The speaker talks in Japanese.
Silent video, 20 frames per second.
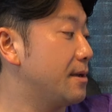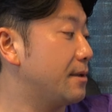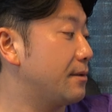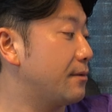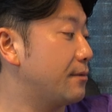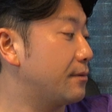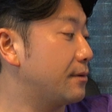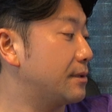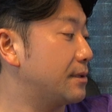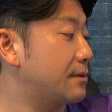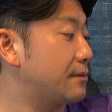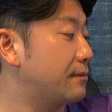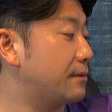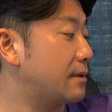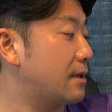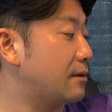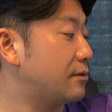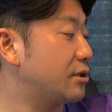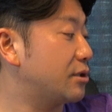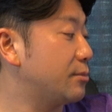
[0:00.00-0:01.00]
ということでそれを
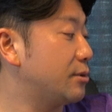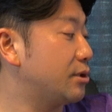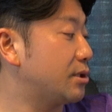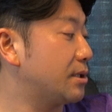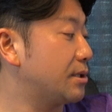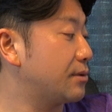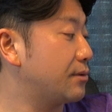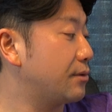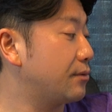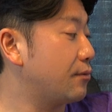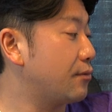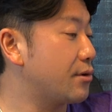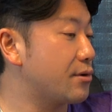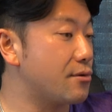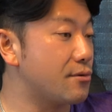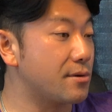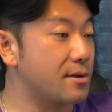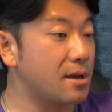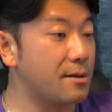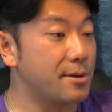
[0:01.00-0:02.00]
楽しみにしてそれを乗り
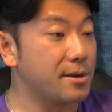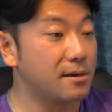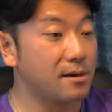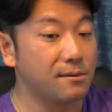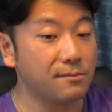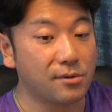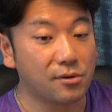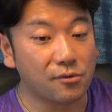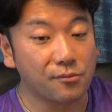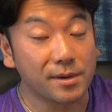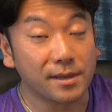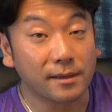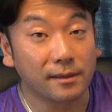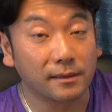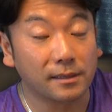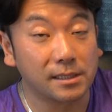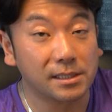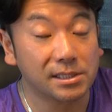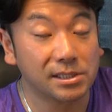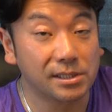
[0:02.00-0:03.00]
越えるために頑張ろうみたい
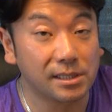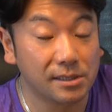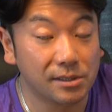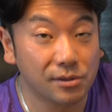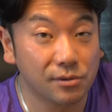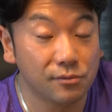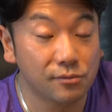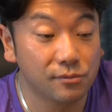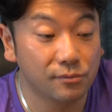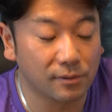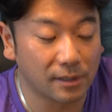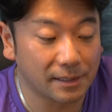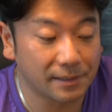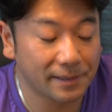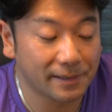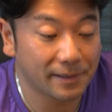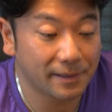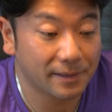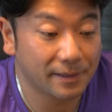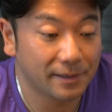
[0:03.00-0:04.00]
な感じで言うと
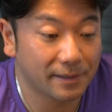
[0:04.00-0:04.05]
かね、